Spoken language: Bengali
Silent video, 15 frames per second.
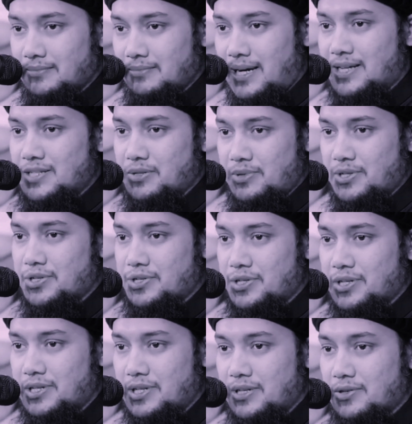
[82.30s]
বা আজে বাজে
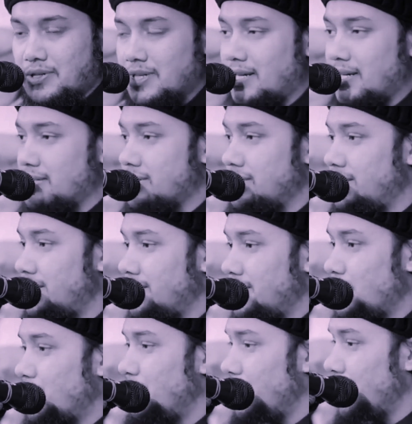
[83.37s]
শিরকি কথা আছে
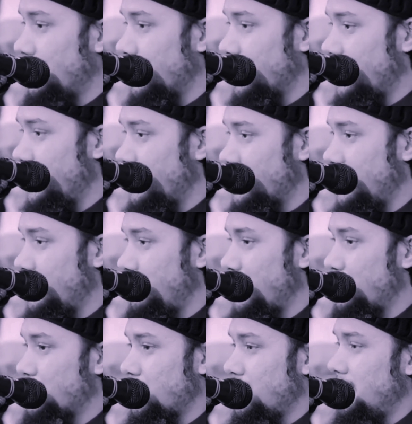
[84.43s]
পুফুরি কথা আছে
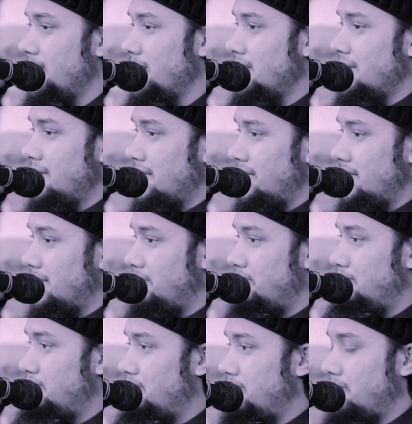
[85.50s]
মানুষকে
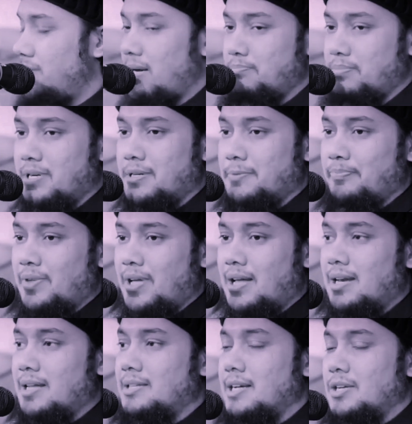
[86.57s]
আপনার
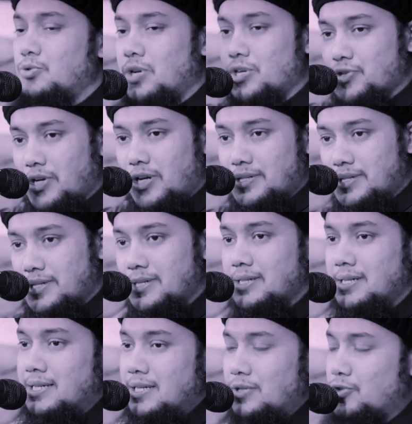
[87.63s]
আল্লাহ থেকে দূরে সরাচ্ছে
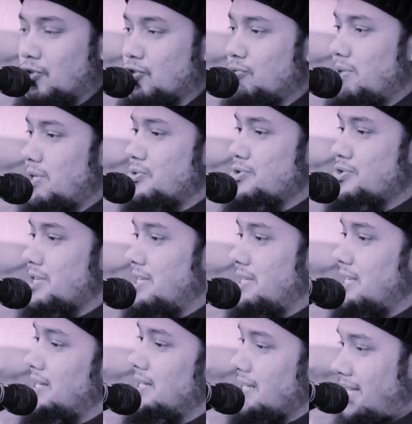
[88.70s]
যত মানুষ সেই
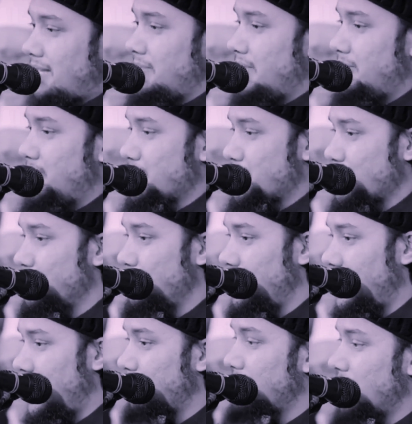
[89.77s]
গান গাবে এবং
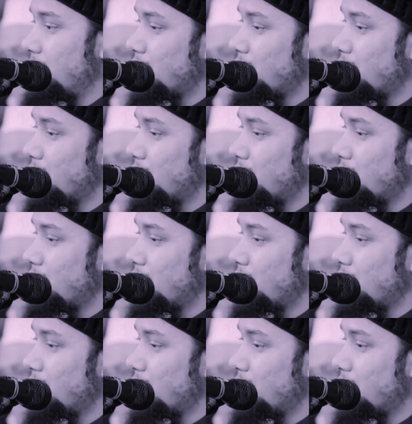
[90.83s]
শুনবে আপনার